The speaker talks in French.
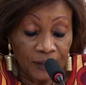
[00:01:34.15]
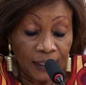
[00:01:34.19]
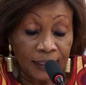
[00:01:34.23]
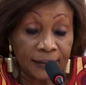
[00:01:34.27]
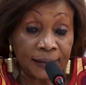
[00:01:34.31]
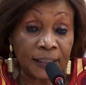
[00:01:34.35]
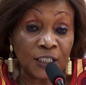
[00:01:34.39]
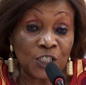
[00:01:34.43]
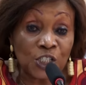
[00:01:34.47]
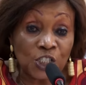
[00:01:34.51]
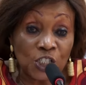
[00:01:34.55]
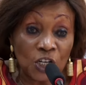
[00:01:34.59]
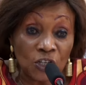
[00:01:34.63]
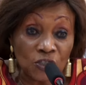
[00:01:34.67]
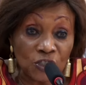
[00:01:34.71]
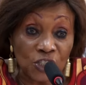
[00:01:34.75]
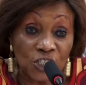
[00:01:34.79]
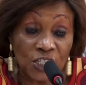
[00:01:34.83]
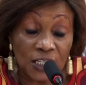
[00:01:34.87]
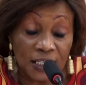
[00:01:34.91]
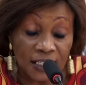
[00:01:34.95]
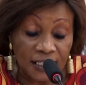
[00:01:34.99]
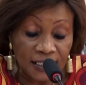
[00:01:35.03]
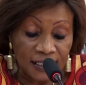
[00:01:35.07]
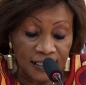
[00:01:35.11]

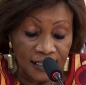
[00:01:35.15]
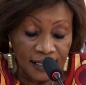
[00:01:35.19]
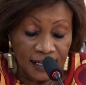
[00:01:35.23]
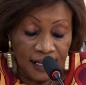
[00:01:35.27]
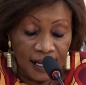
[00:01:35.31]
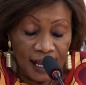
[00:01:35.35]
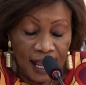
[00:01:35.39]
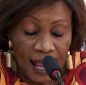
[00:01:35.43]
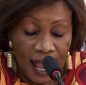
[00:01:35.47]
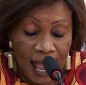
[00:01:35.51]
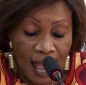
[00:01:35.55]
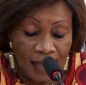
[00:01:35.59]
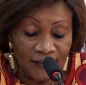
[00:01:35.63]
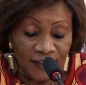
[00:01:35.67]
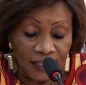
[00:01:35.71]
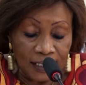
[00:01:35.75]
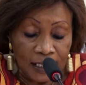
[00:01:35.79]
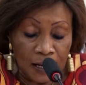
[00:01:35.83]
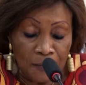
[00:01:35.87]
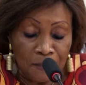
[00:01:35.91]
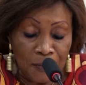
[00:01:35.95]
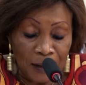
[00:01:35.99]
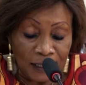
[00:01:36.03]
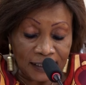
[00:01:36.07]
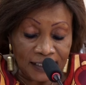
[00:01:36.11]
d'échanger avec
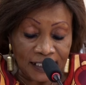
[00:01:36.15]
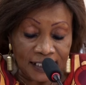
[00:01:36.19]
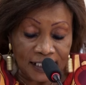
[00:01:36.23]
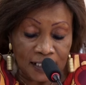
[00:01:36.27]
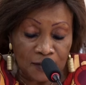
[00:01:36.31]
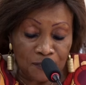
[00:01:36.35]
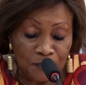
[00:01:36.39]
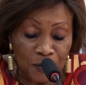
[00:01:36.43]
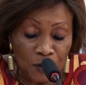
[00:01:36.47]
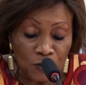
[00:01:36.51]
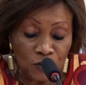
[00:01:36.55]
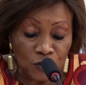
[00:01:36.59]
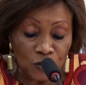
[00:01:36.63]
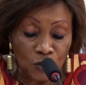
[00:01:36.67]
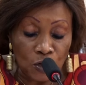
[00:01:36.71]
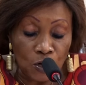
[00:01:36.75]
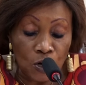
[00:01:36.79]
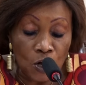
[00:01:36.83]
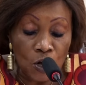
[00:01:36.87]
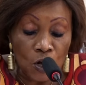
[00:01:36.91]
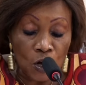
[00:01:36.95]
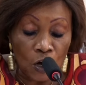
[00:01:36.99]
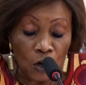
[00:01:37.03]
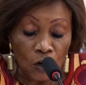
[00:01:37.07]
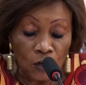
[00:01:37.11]
les participants sur
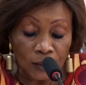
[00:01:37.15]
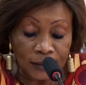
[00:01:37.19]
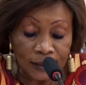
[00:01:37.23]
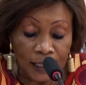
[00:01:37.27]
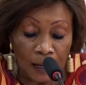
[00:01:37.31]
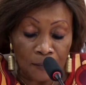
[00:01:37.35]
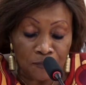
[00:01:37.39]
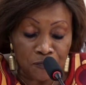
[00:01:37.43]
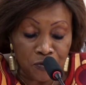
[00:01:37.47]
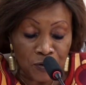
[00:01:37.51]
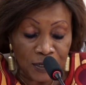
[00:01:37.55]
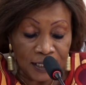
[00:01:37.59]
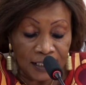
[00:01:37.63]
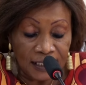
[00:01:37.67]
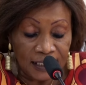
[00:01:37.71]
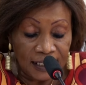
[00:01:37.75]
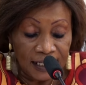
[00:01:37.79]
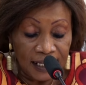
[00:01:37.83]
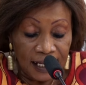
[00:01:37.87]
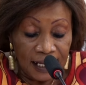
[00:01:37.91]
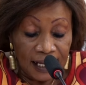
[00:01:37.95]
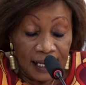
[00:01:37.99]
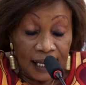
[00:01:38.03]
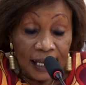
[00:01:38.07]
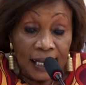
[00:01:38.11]
leur rôle d'appui
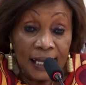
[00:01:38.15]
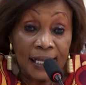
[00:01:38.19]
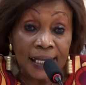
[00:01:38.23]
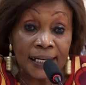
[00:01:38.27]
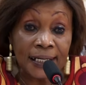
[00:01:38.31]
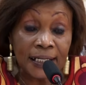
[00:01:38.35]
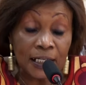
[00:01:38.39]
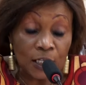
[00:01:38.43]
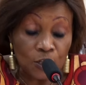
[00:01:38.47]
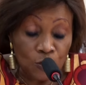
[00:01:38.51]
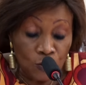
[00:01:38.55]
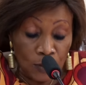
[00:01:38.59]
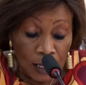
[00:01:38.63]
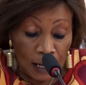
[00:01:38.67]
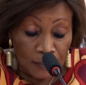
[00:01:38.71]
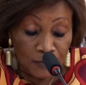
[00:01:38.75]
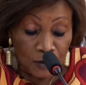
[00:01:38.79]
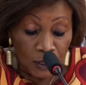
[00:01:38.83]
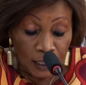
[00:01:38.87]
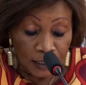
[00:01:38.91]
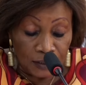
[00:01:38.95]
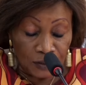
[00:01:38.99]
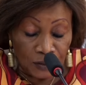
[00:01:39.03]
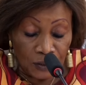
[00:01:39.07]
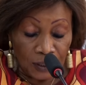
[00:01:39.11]
et les
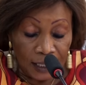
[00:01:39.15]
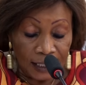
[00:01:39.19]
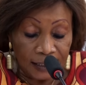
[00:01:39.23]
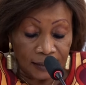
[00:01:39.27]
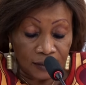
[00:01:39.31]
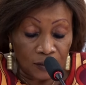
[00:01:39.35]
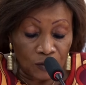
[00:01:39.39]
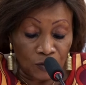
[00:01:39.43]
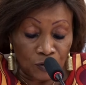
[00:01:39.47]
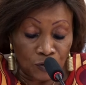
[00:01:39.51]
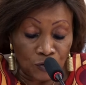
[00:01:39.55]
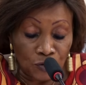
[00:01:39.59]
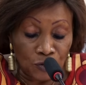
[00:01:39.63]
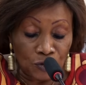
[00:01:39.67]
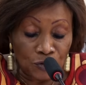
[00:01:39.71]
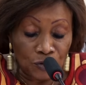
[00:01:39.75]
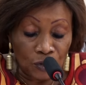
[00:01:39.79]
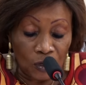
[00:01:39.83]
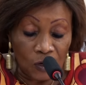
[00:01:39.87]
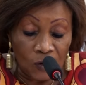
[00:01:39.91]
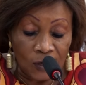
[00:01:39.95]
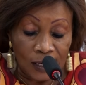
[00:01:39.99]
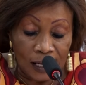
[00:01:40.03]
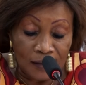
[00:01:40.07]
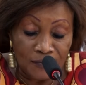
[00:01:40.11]
collaborateurs attendus
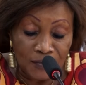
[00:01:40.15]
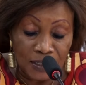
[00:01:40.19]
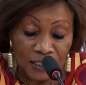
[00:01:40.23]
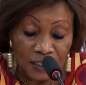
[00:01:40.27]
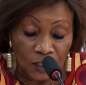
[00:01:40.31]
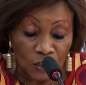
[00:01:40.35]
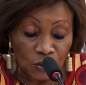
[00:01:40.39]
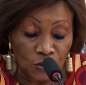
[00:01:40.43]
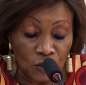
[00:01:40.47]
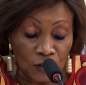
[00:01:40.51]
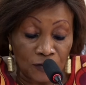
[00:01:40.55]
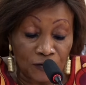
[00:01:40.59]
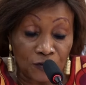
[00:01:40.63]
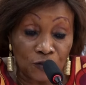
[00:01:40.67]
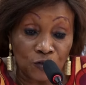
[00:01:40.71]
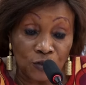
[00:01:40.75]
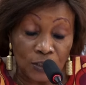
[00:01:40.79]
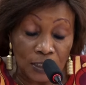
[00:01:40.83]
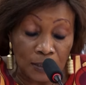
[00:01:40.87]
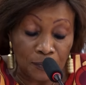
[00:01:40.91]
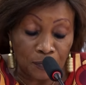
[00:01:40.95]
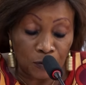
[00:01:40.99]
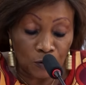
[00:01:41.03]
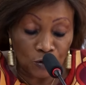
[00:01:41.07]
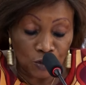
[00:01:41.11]
durant la mise en œuvre du
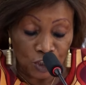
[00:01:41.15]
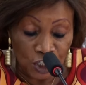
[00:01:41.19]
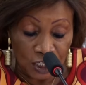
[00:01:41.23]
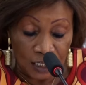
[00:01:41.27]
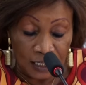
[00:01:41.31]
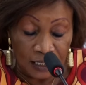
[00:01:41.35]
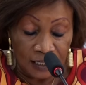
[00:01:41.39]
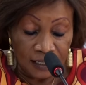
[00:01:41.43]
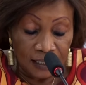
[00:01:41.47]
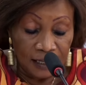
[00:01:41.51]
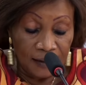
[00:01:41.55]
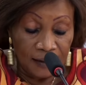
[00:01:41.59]
dit projet.